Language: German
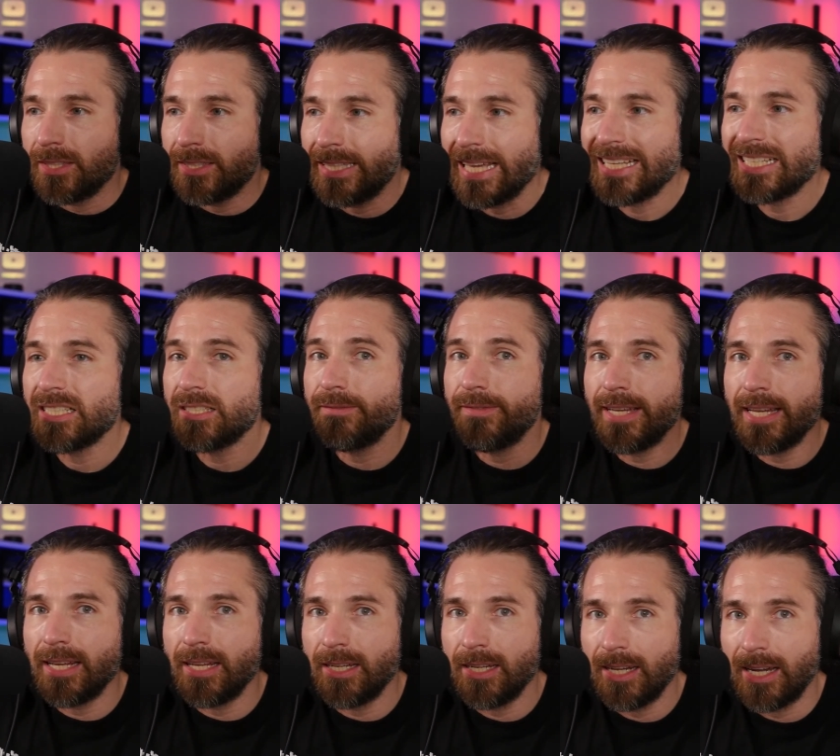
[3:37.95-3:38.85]

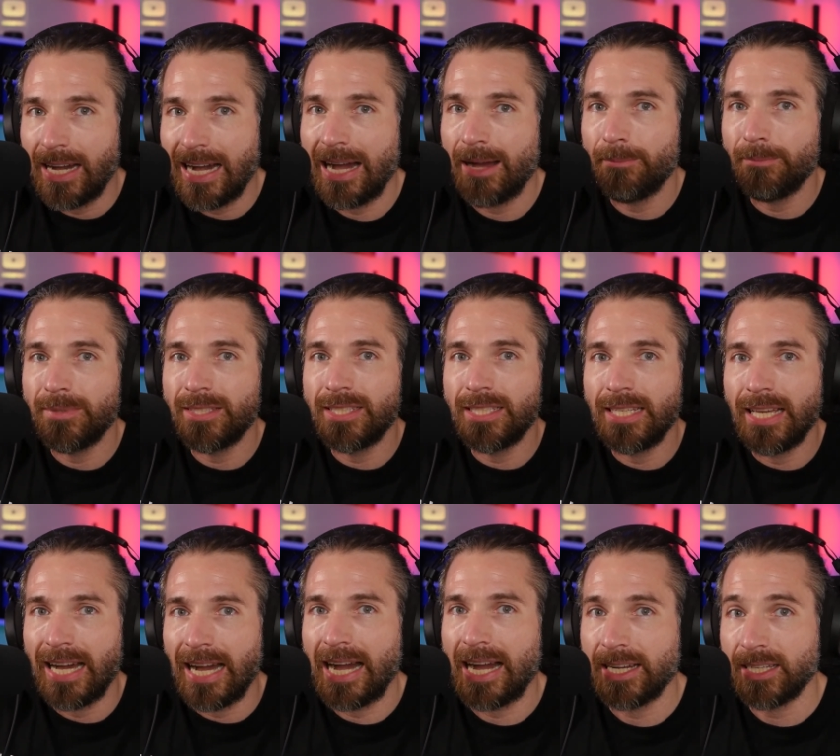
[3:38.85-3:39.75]
Deswegen haben sie
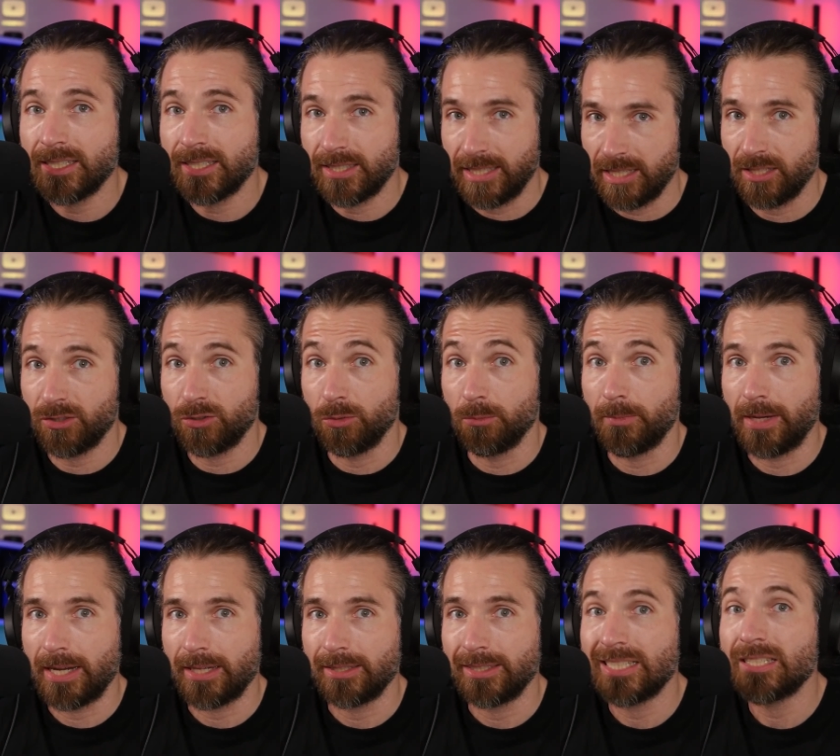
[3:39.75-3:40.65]
Angst, das zu machen.